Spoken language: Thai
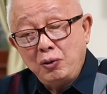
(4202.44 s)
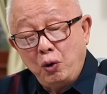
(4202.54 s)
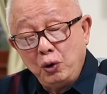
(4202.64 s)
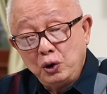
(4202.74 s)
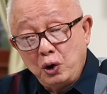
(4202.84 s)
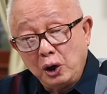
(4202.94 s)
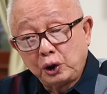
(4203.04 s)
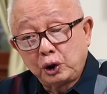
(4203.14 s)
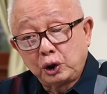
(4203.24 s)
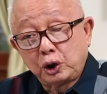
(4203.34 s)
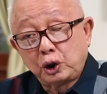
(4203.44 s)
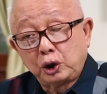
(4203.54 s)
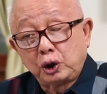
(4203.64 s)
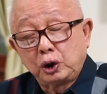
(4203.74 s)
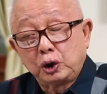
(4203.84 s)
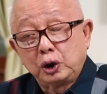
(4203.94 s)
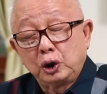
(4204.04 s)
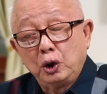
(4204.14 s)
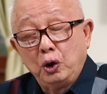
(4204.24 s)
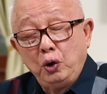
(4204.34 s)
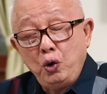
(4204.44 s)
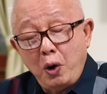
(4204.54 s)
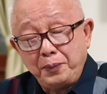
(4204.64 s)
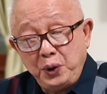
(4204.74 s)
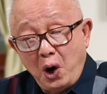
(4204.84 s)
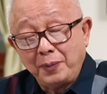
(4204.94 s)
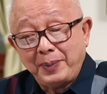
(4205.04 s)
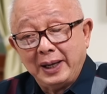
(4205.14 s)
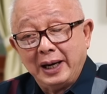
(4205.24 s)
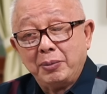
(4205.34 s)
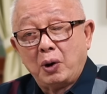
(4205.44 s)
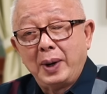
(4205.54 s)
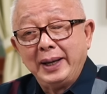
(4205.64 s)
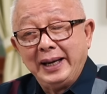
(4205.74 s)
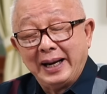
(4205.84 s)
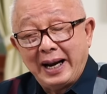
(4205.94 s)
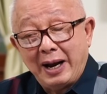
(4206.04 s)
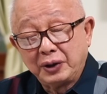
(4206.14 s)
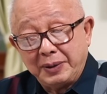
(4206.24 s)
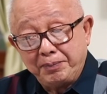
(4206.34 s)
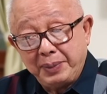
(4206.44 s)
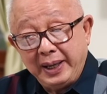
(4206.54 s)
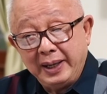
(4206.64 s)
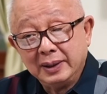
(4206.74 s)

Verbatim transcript: วคุณก็รวบยอดไปเลยบอกว่านี่ละข้าว10ปี